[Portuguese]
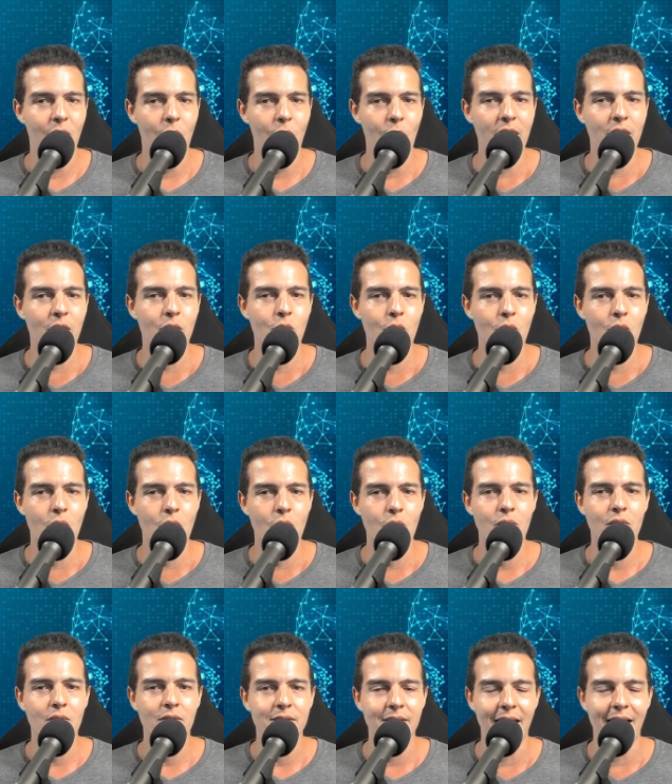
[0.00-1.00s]
Oi
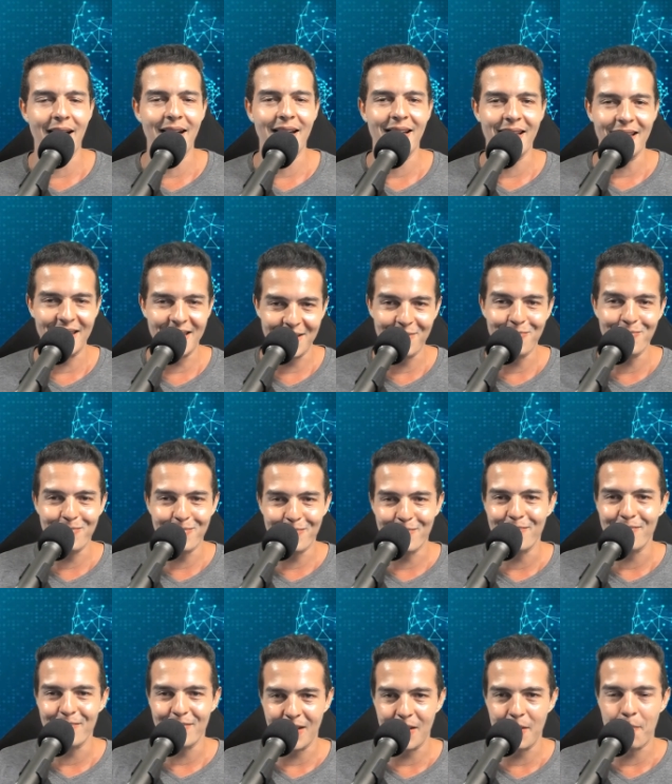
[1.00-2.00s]
Google, né? E,
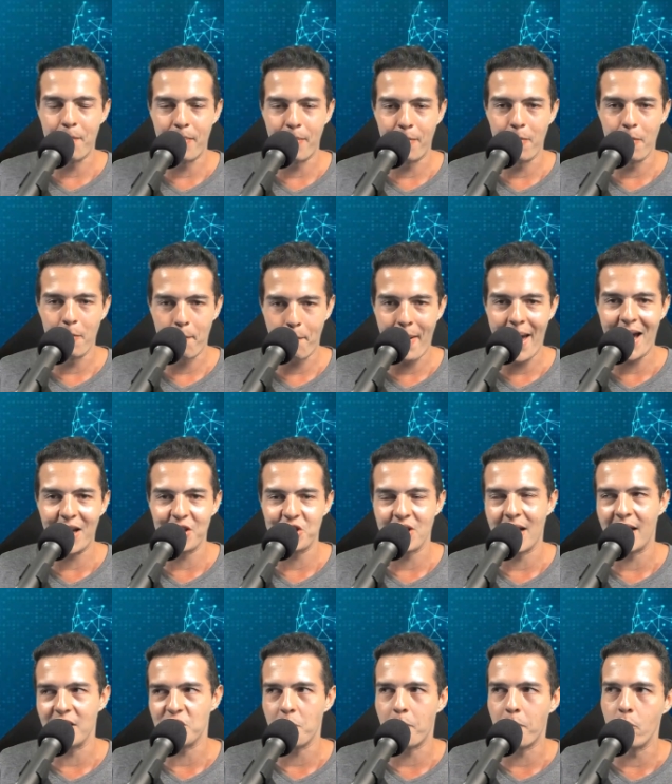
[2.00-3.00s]
e pede,
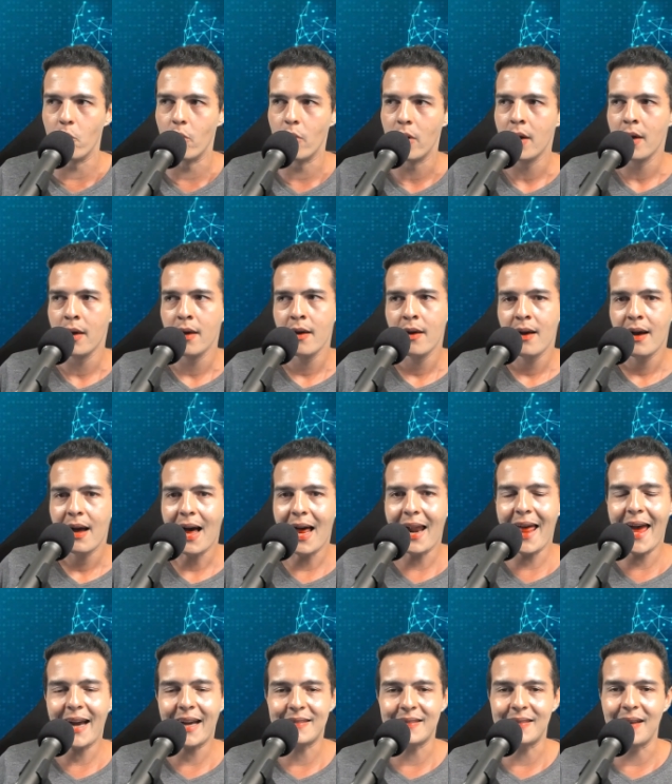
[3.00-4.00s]
né? Tipo,
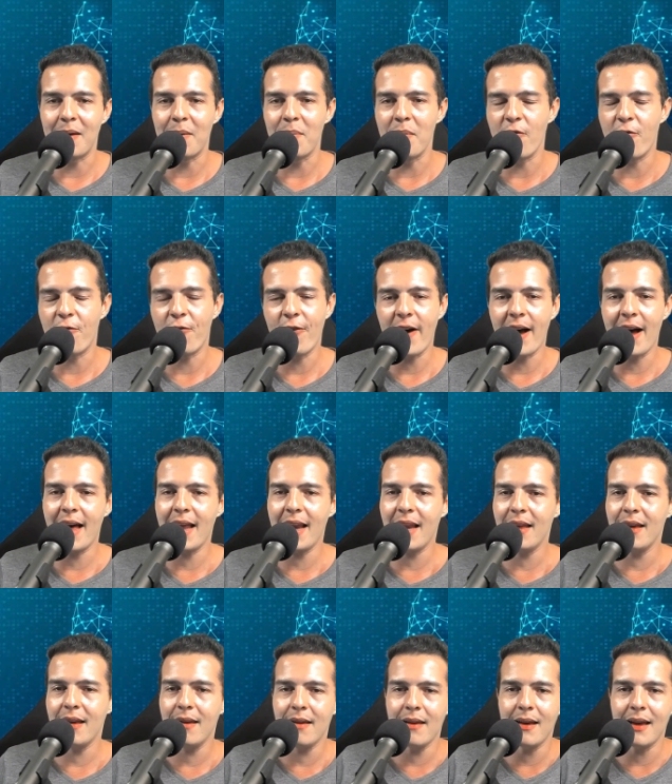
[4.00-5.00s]
Alexa, me
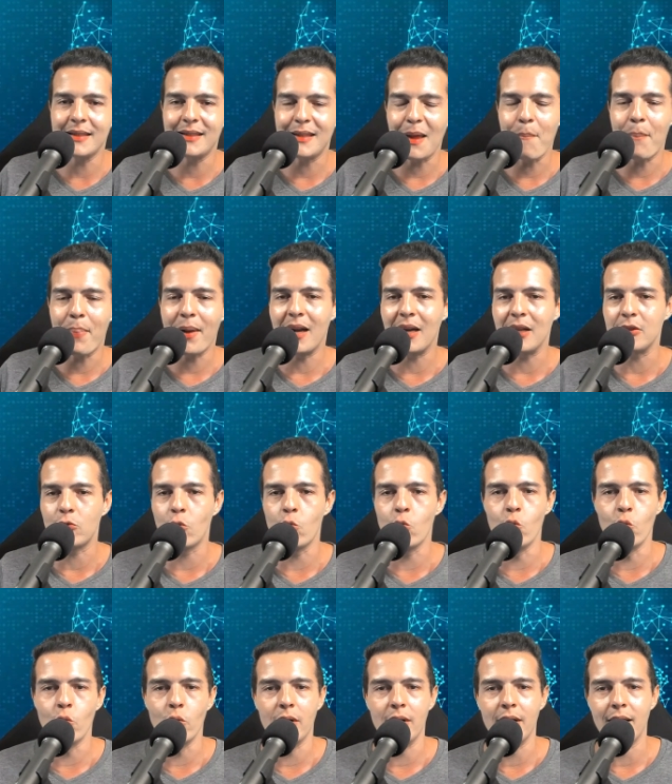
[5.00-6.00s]
fale a
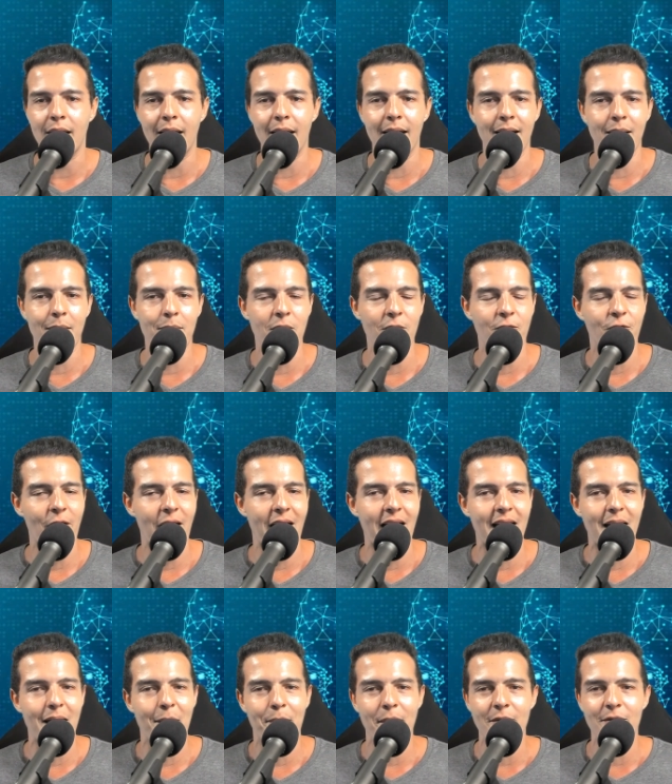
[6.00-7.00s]
temperatura, né? Me
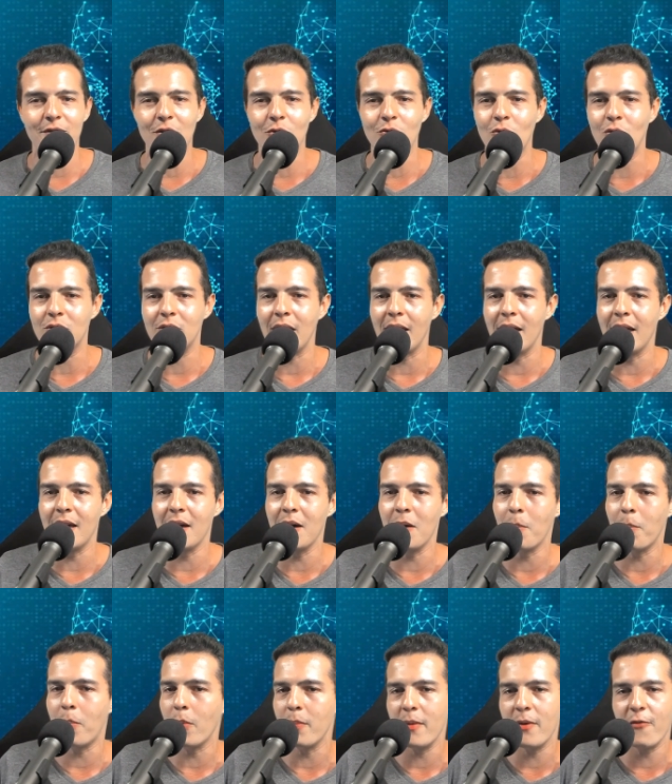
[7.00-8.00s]
fale a previsão do
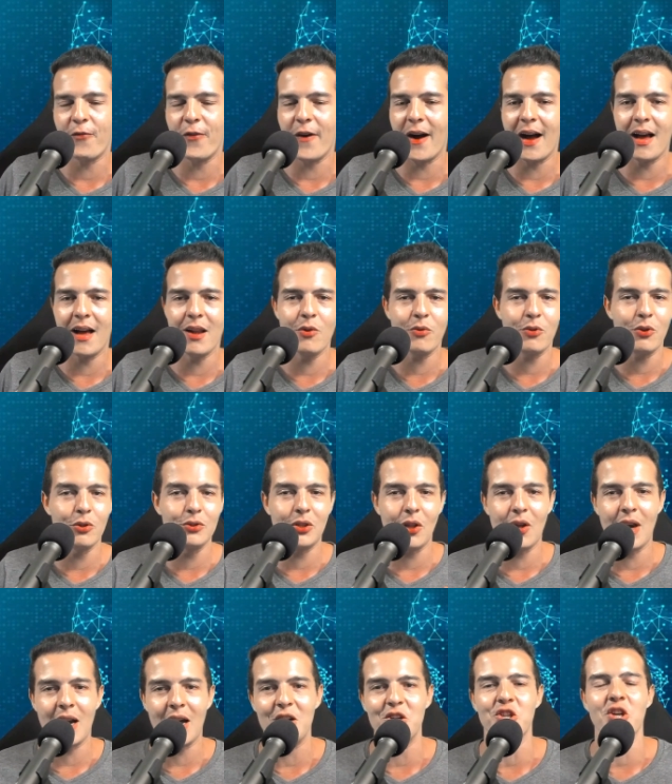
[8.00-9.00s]
tempo, me fale o que eu
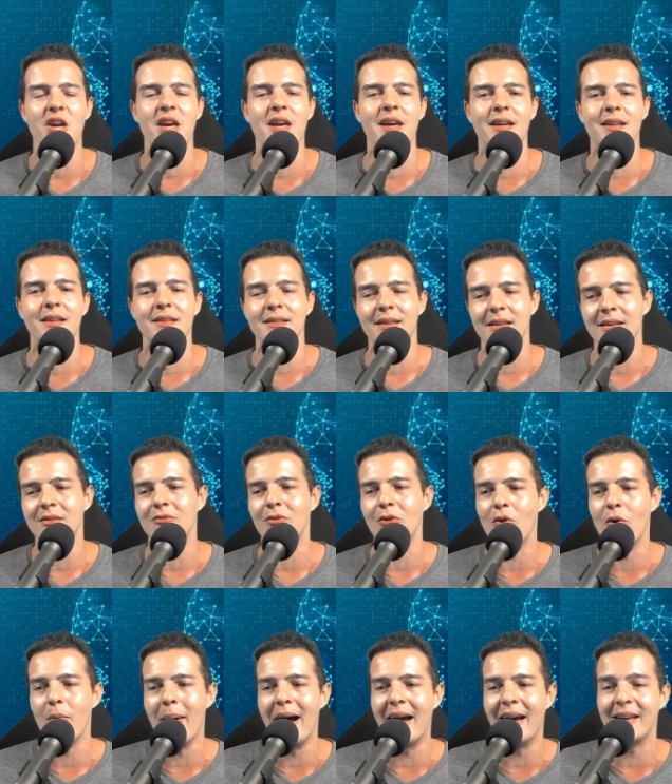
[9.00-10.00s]
tenho na agenda e
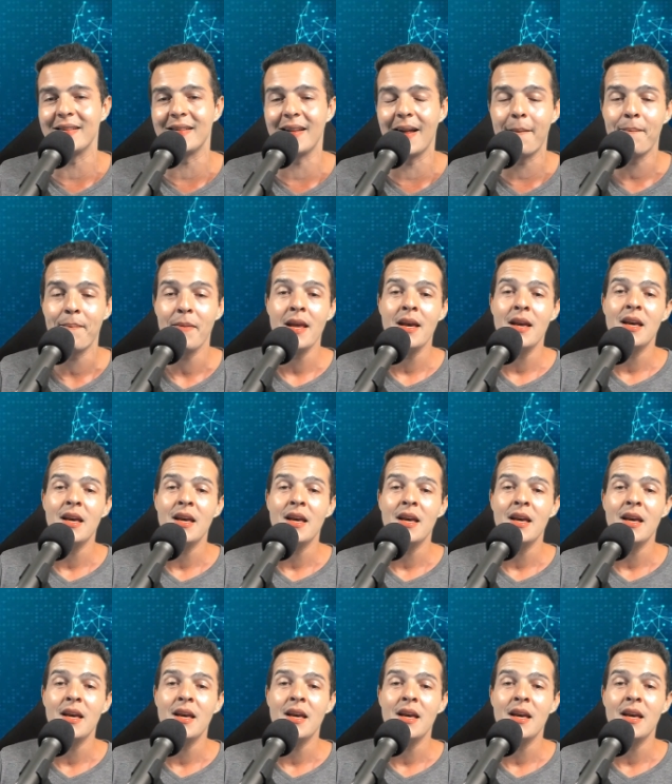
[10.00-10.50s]
tudo mais, né?